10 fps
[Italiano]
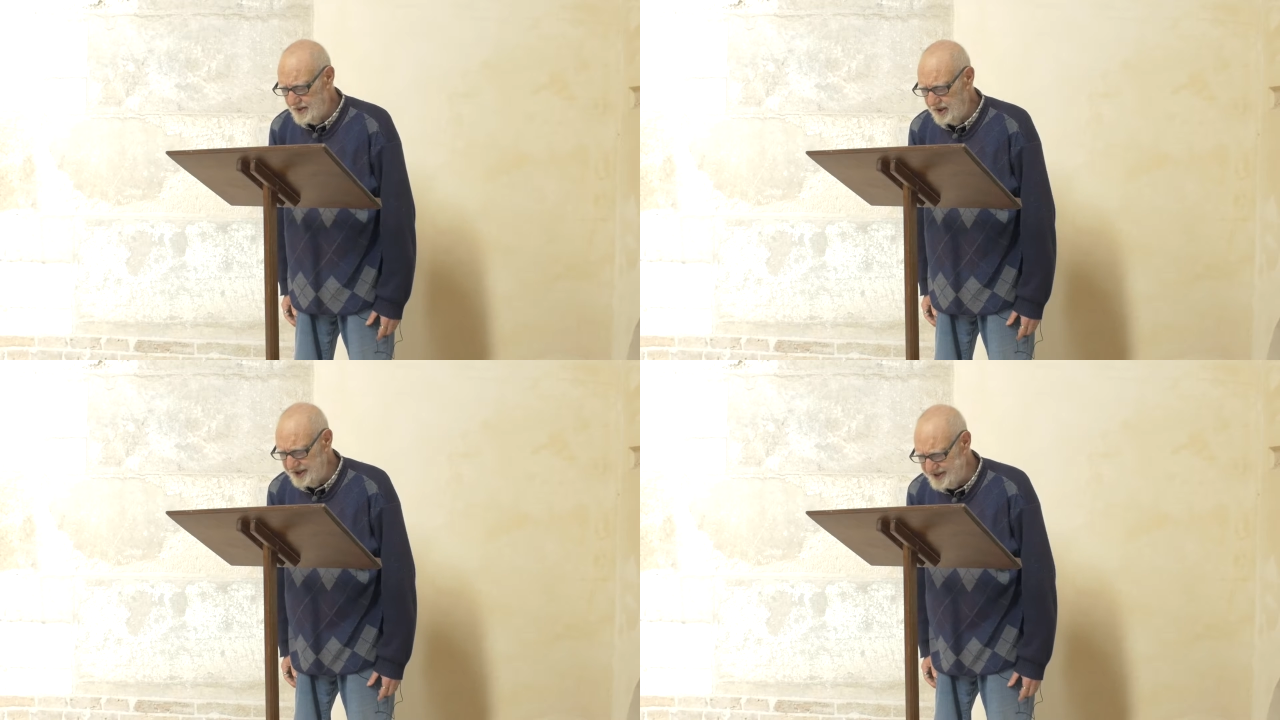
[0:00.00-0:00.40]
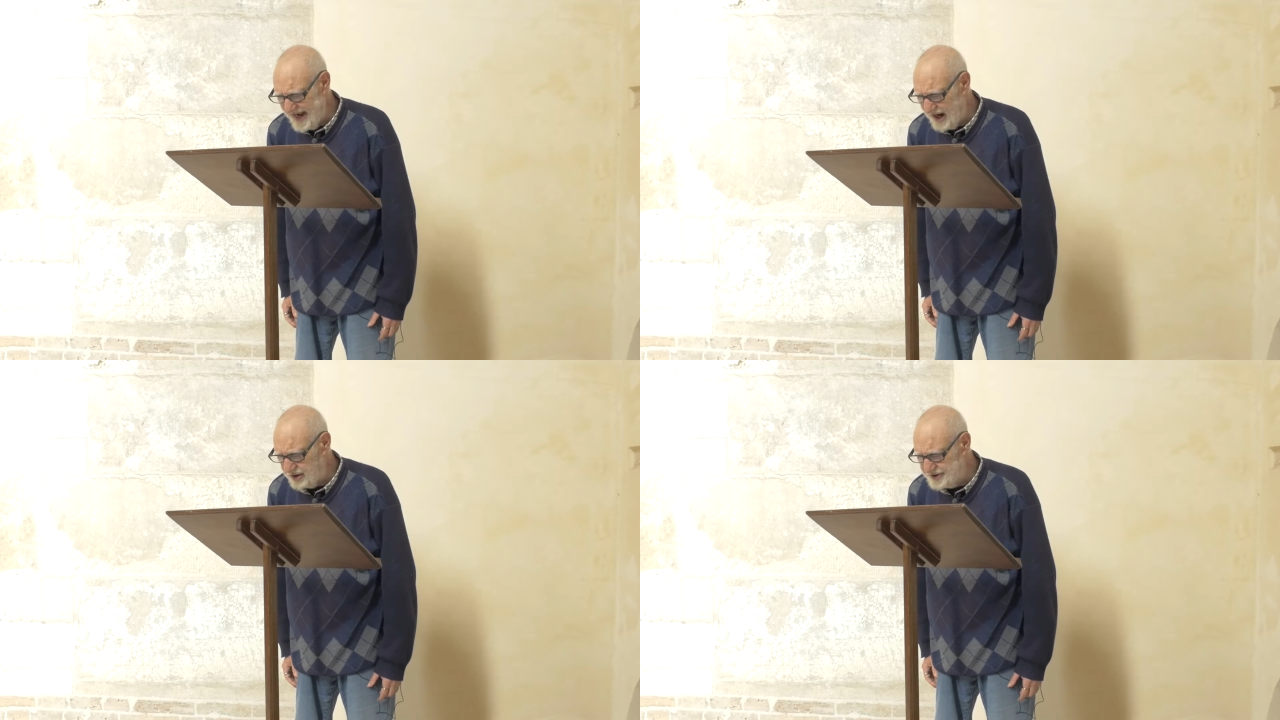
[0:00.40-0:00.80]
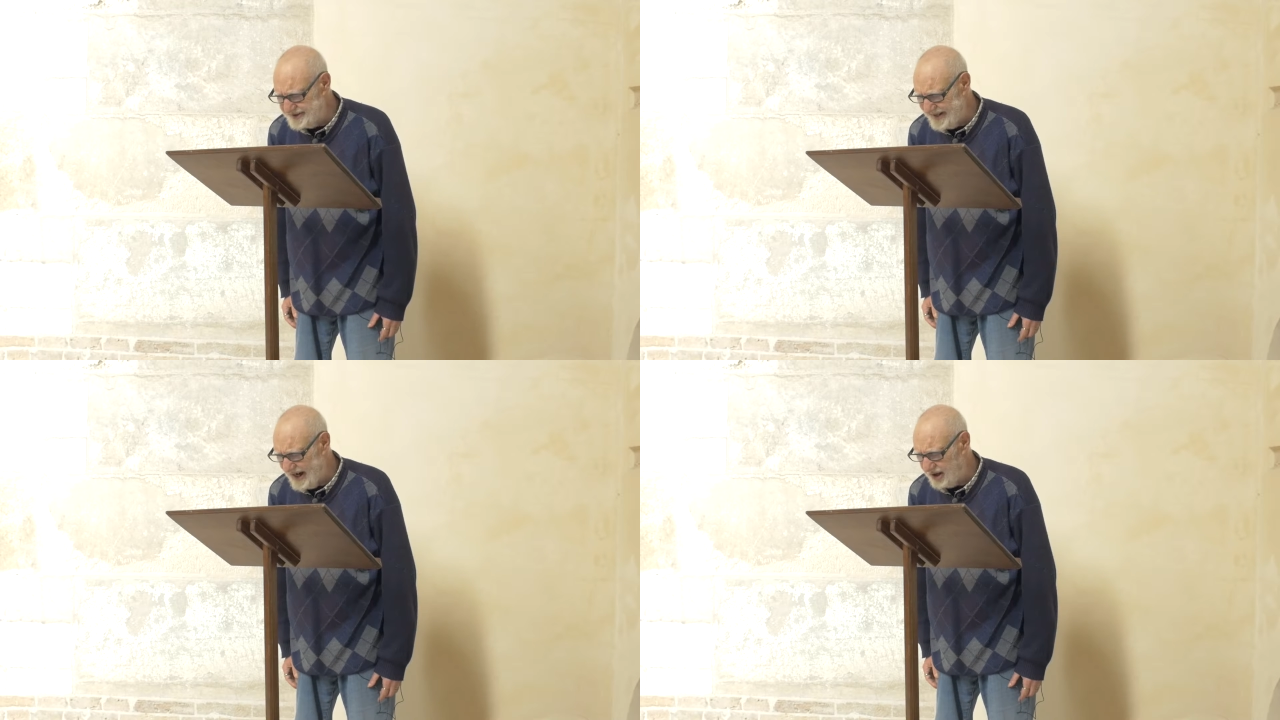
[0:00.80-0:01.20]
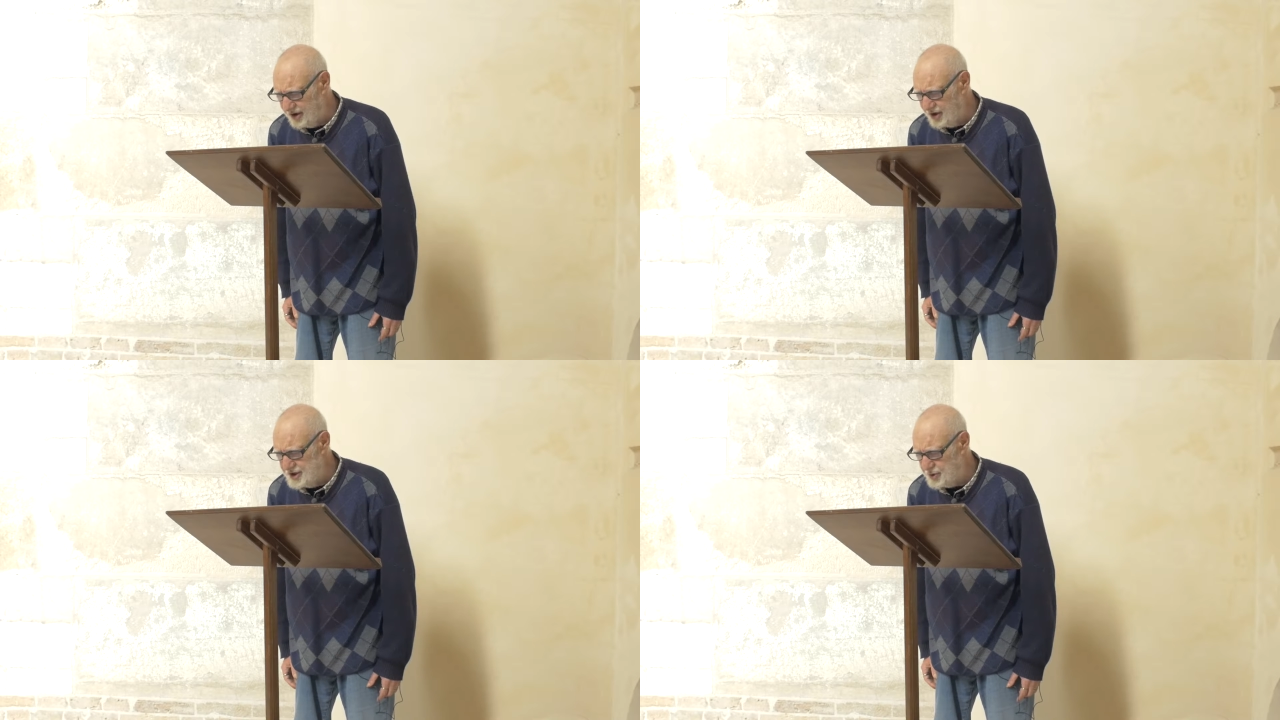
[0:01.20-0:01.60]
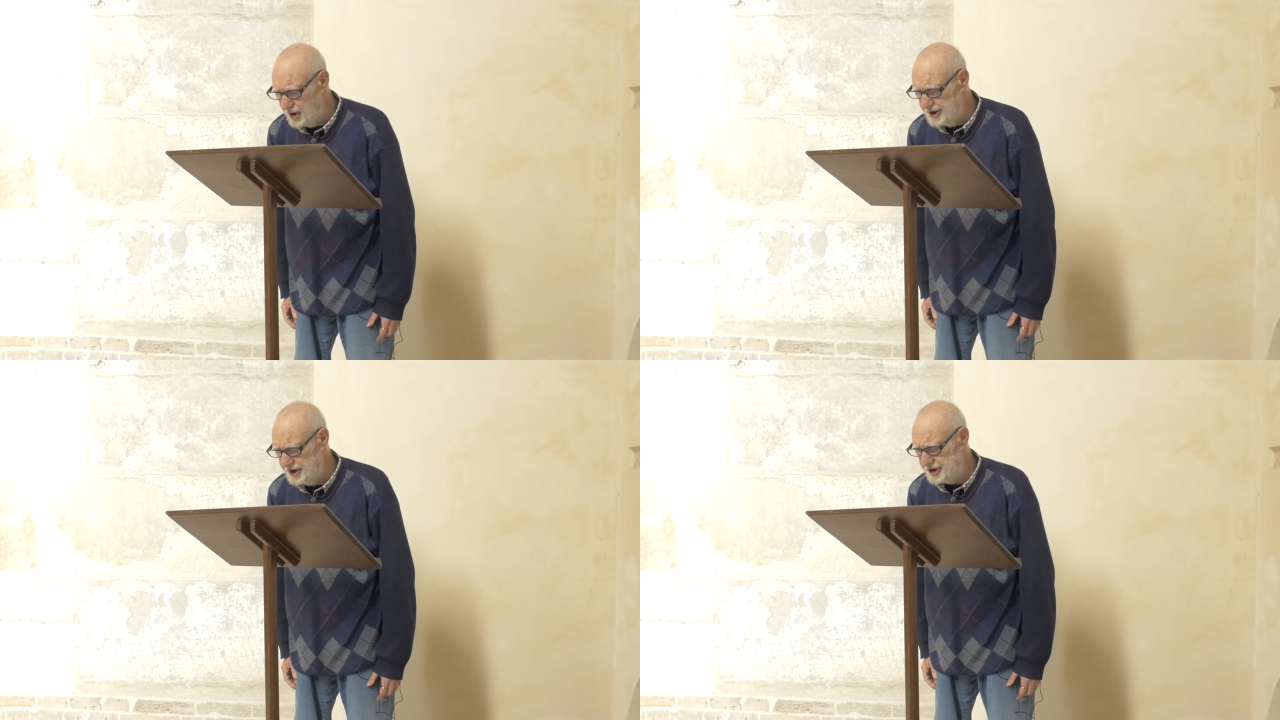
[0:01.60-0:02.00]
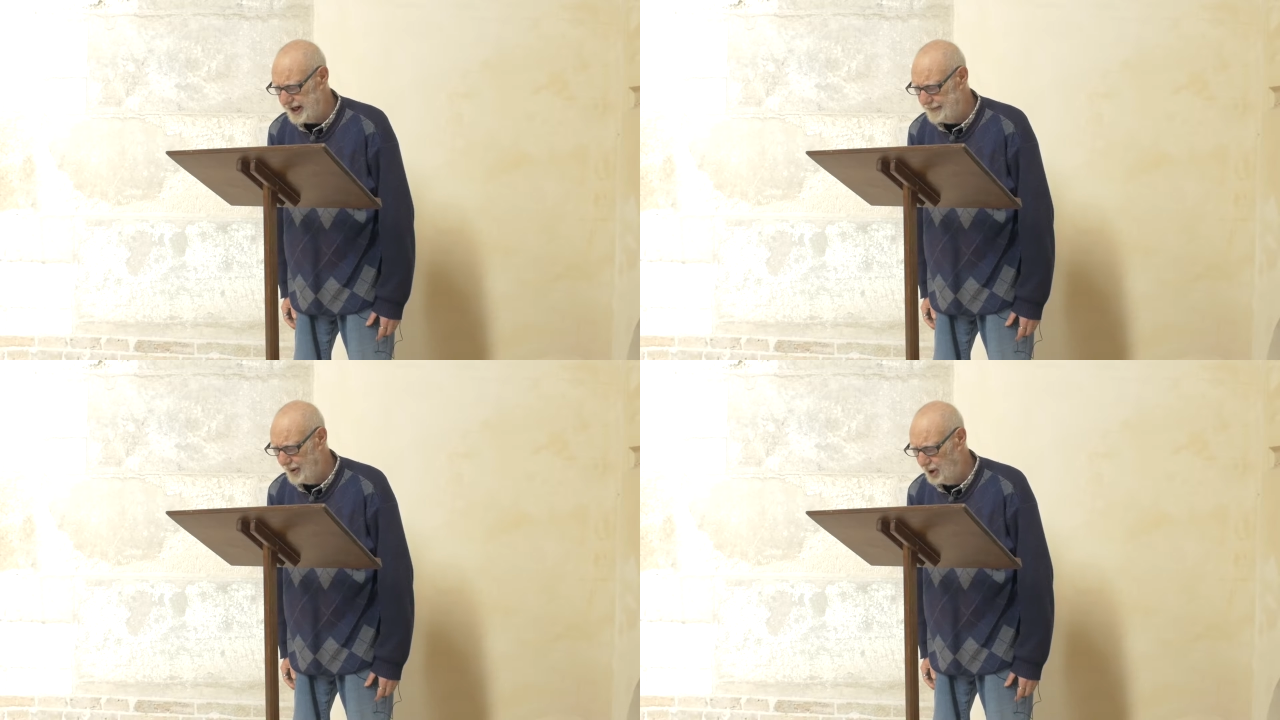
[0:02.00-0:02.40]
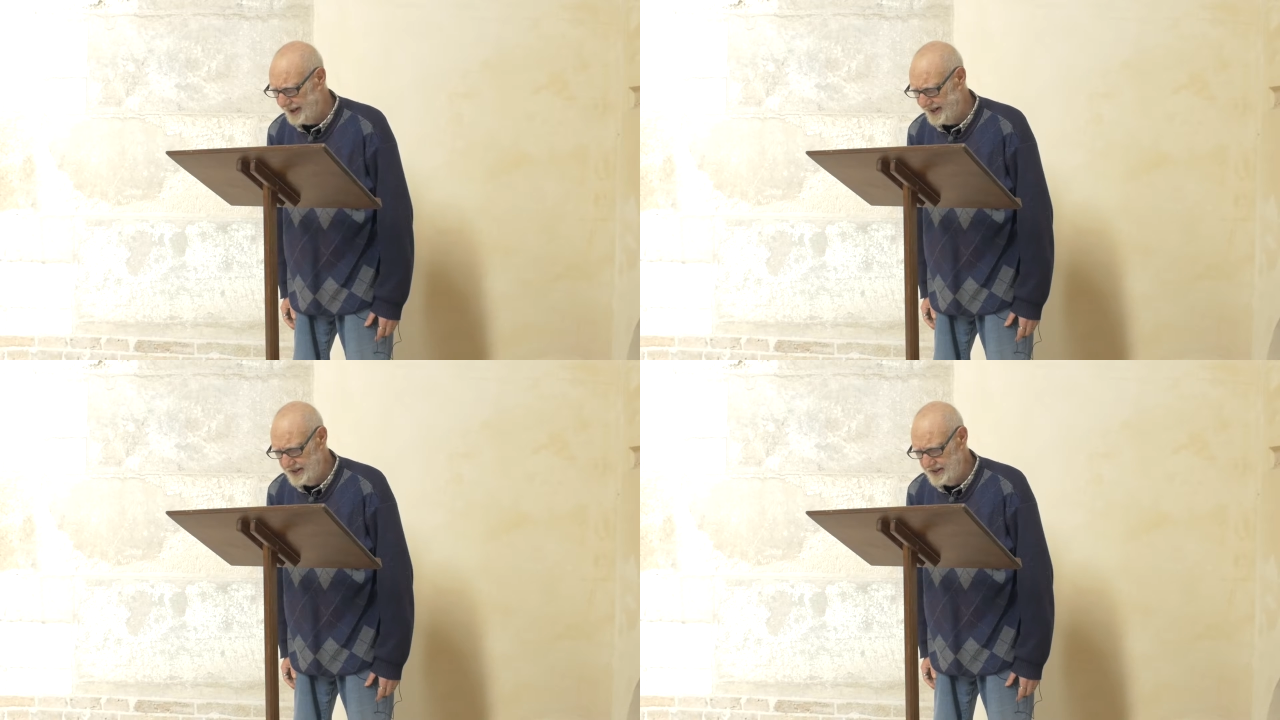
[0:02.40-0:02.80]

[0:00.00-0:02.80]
gli si accostarono i suoi discepoli.